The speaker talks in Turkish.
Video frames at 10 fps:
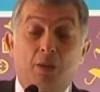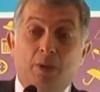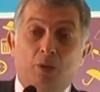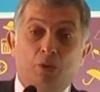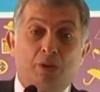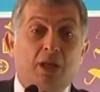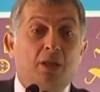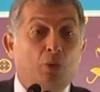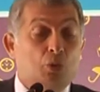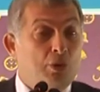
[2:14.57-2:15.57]
ve
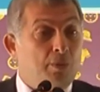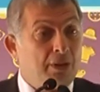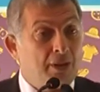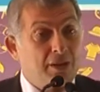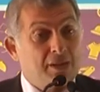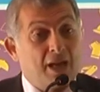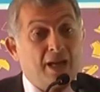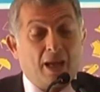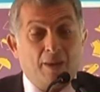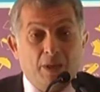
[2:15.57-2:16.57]
Rusya'yı da
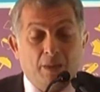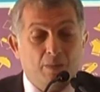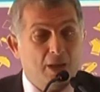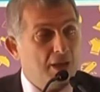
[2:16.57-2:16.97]
unutmadığınızdan eminim.